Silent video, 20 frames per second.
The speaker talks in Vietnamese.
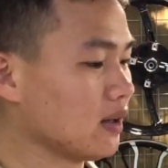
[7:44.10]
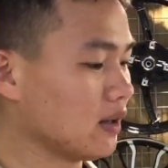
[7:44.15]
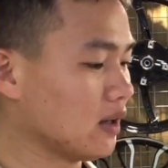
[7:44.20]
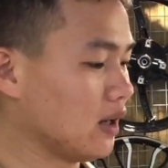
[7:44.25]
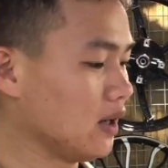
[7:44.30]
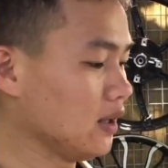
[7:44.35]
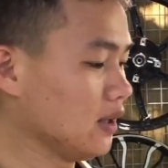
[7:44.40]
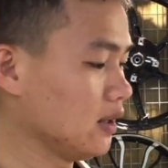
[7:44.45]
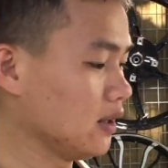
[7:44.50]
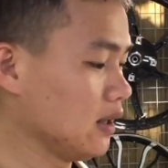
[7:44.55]

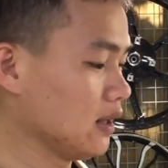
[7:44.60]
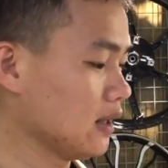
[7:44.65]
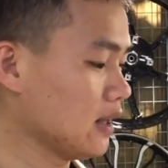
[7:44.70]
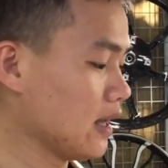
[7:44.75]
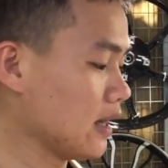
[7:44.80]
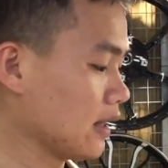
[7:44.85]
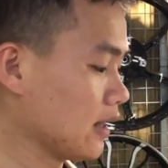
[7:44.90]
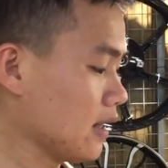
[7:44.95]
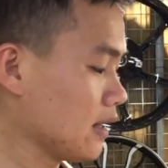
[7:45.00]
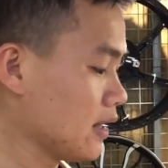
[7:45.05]
Đấy thì Lĩnh
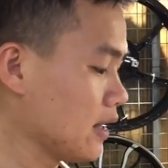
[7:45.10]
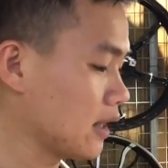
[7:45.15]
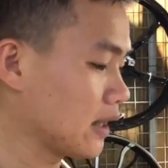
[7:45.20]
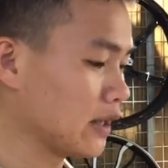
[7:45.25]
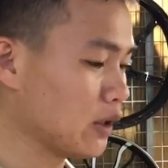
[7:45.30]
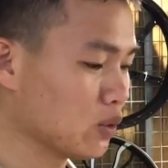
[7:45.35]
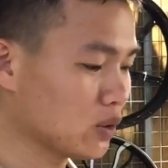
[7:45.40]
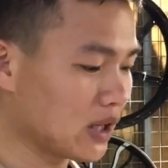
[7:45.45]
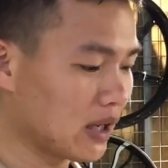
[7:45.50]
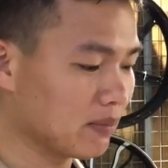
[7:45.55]
để Lĩnh nghiên
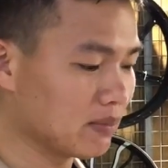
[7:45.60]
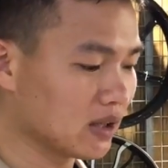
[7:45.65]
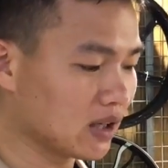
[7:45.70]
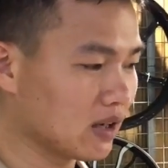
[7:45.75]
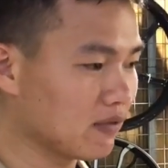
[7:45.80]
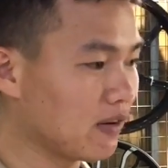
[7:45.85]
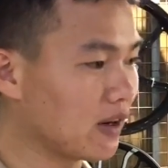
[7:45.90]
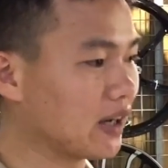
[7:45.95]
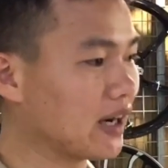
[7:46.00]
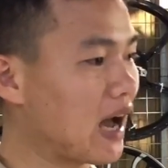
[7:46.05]
cứu xem
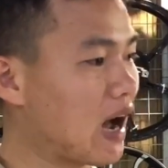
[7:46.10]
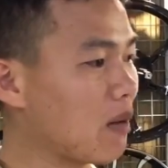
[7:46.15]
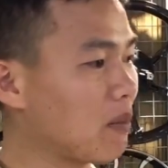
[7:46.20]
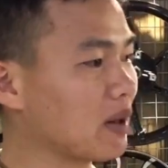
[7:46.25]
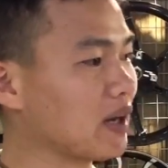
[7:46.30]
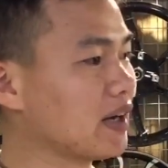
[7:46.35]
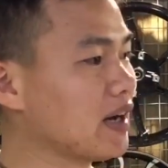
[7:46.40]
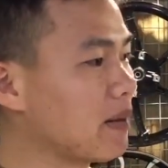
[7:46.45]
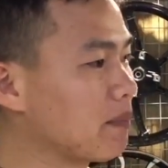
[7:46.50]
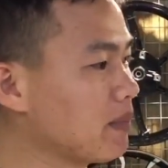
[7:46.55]
những cái phần nào
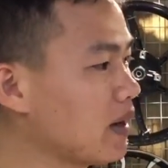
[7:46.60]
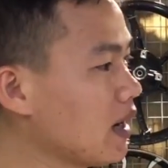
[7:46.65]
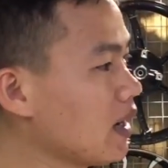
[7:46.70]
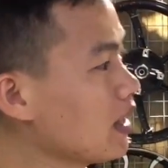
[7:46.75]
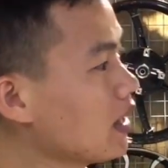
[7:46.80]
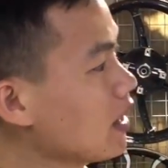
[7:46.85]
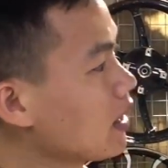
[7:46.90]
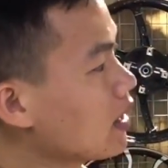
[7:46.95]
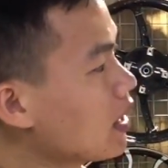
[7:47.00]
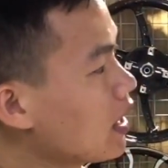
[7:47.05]
mà để đập đã.